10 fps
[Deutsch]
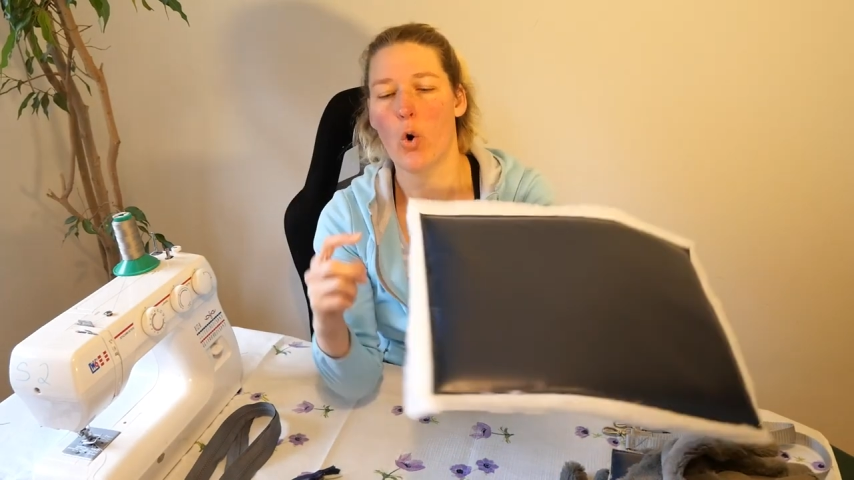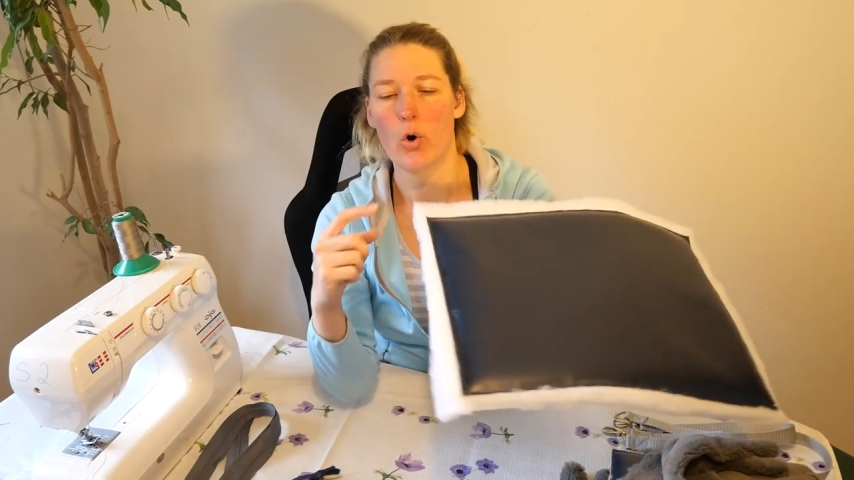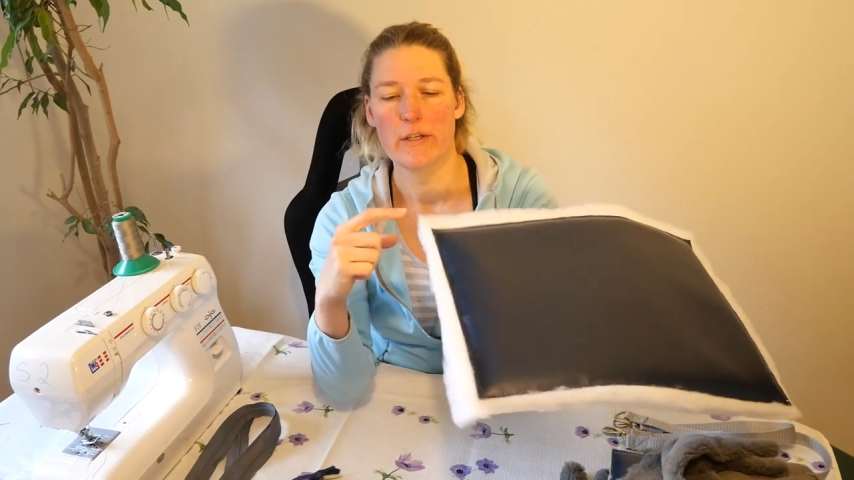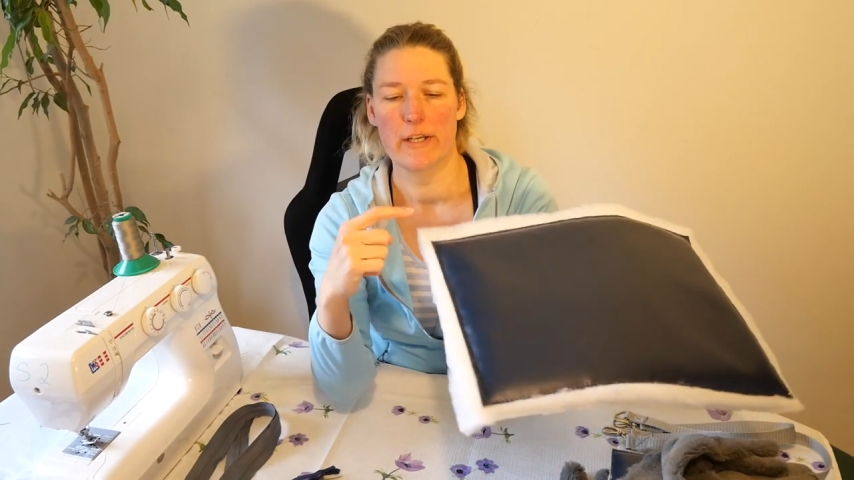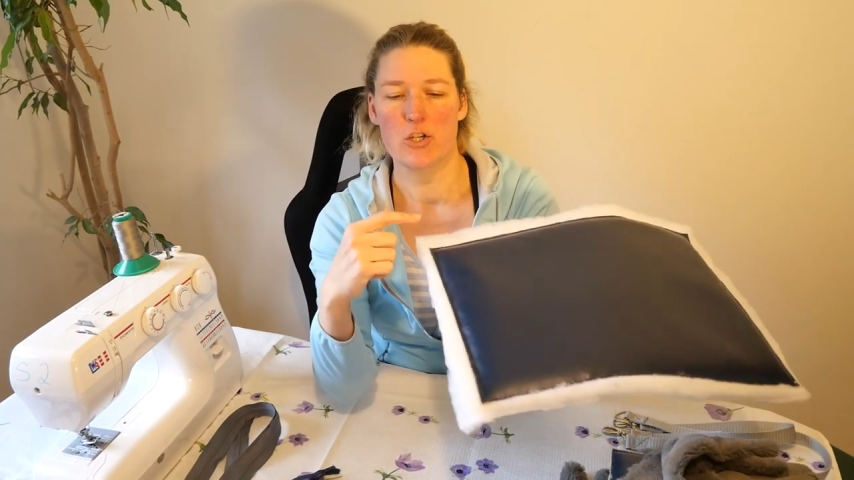
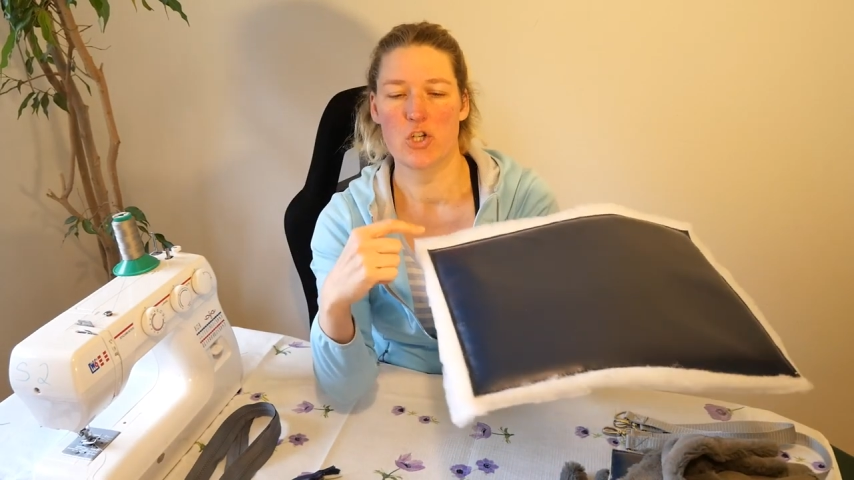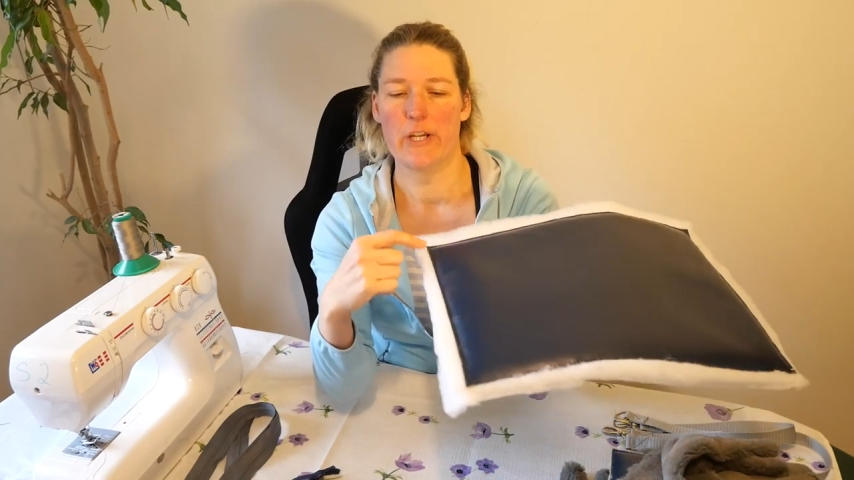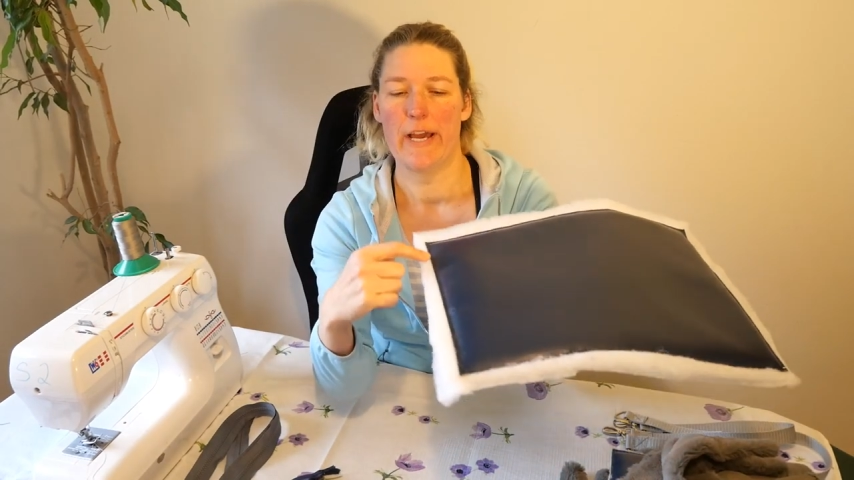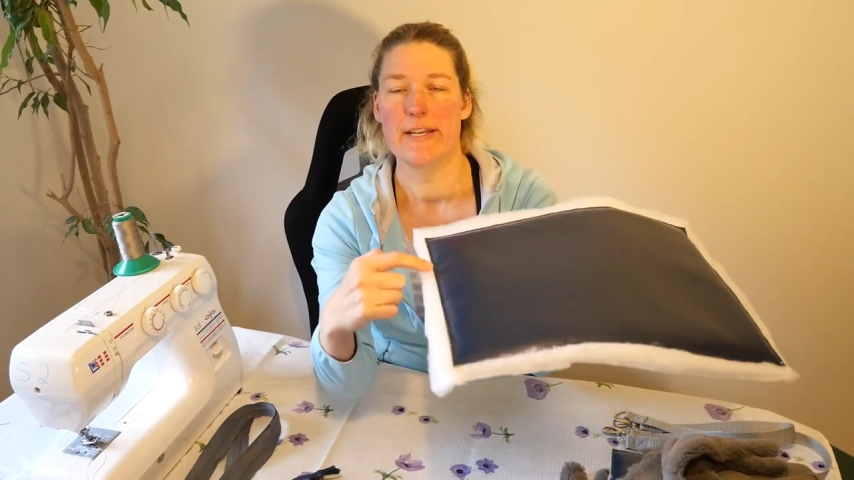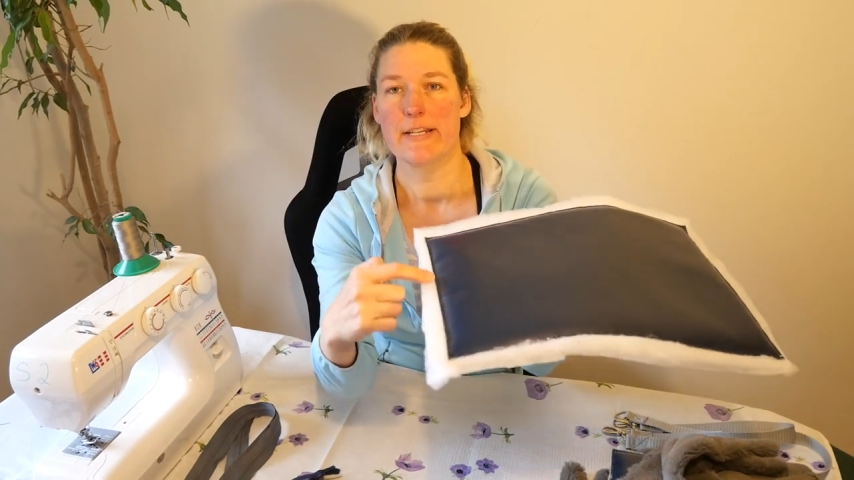und dann
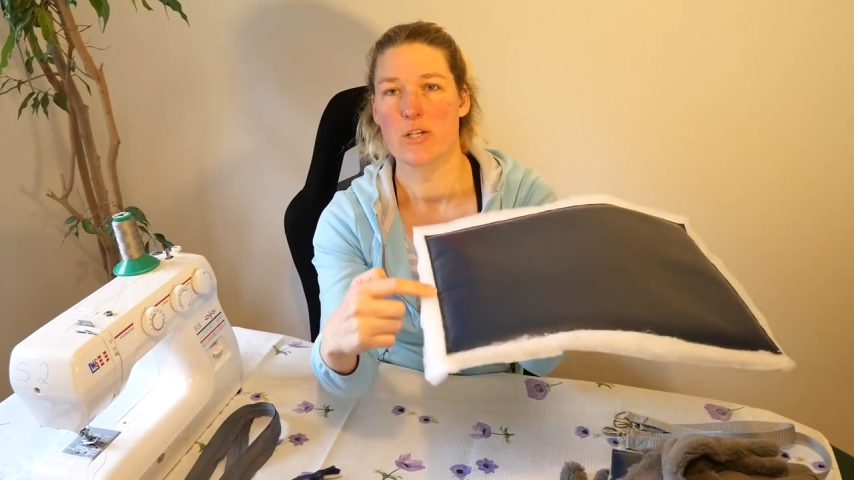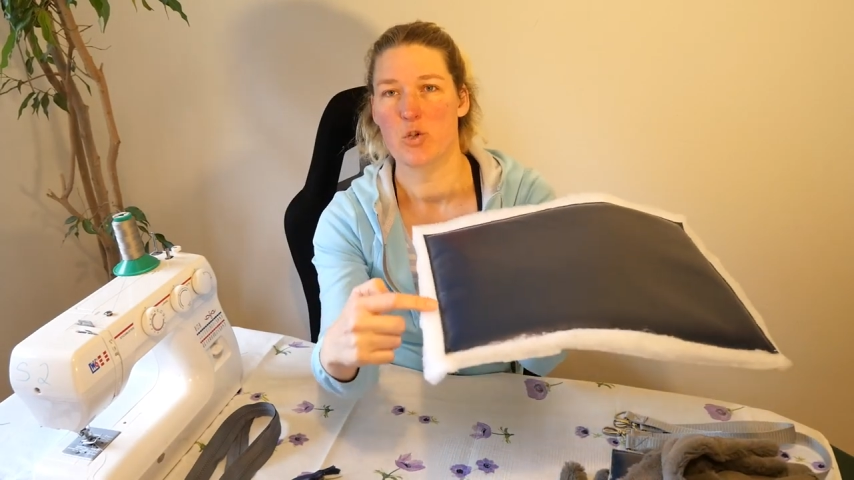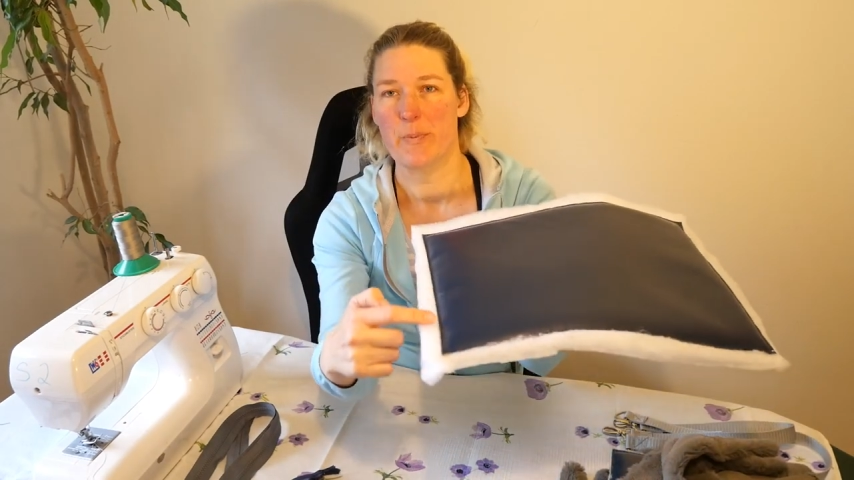schneide ich das